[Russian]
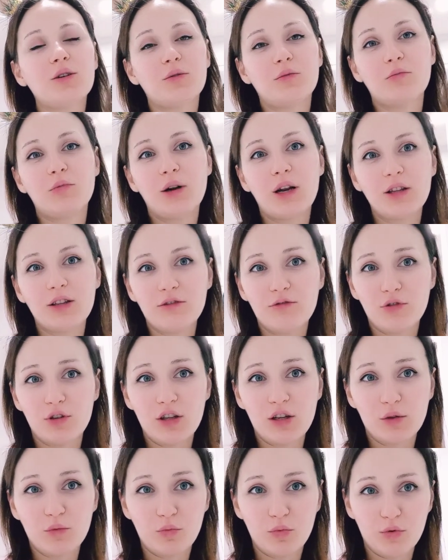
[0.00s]
брат его
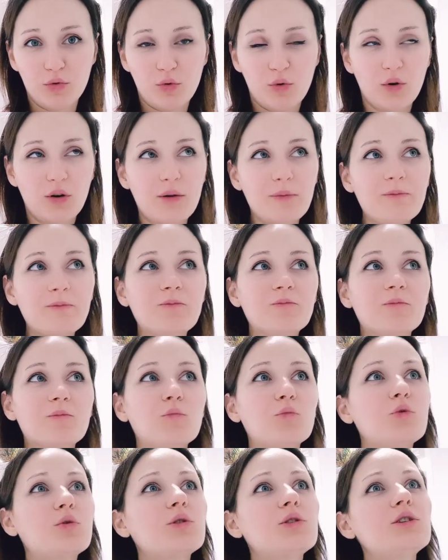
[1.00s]
ел плохо
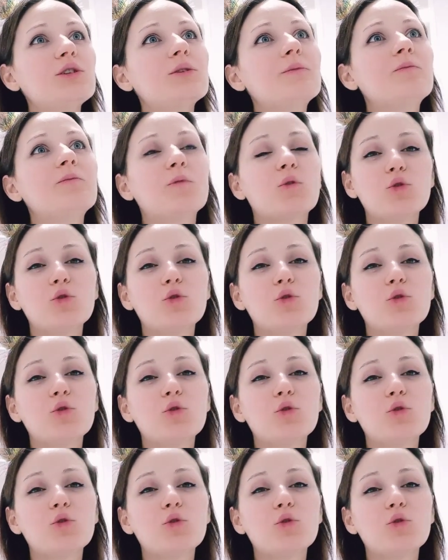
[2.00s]
борщ.